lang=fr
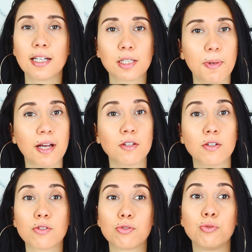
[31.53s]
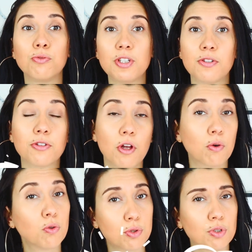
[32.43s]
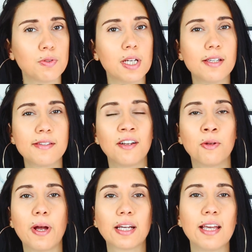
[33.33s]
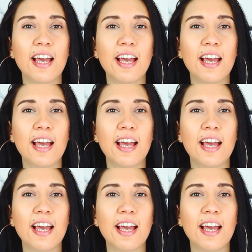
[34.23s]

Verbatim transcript: l'expérience du visiteur aujourd'hui à Disneyland Paris,